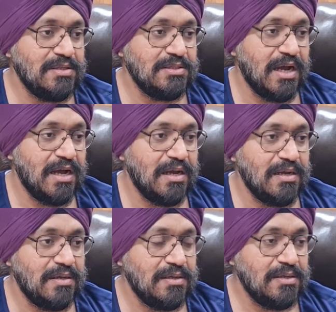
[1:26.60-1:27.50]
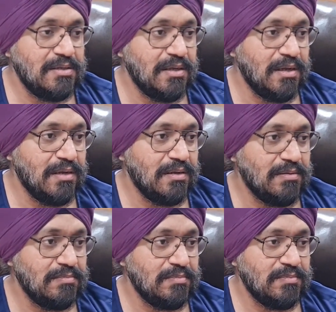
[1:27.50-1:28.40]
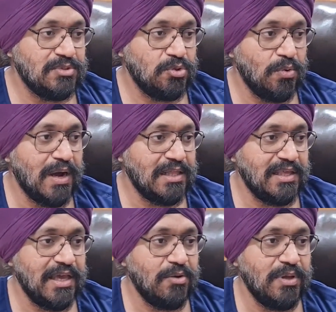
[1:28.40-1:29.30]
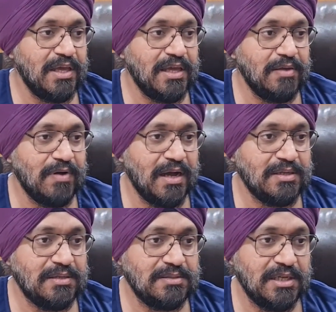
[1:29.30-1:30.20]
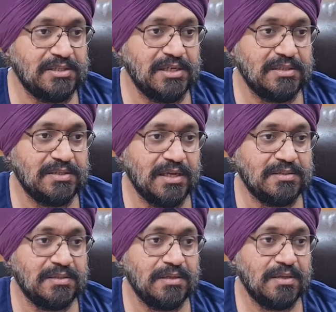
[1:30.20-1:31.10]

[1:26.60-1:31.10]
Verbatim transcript: जहाँ शुरुआत ये हुई कि वहाँ 66